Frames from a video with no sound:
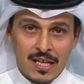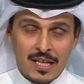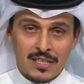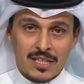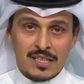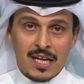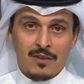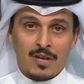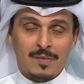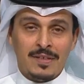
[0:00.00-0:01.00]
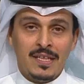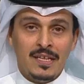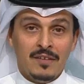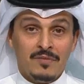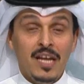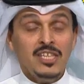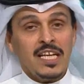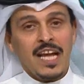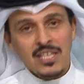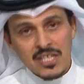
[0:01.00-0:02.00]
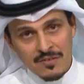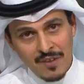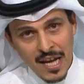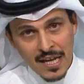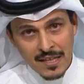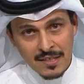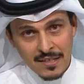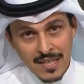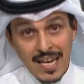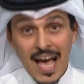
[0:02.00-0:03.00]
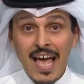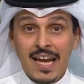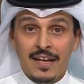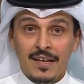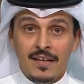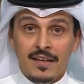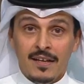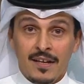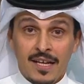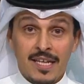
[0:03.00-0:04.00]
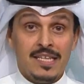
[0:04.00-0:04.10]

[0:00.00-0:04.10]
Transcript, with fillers: شهاده الحوكمه فليش اللي قاعد يصير في الاهلي الاهلي ان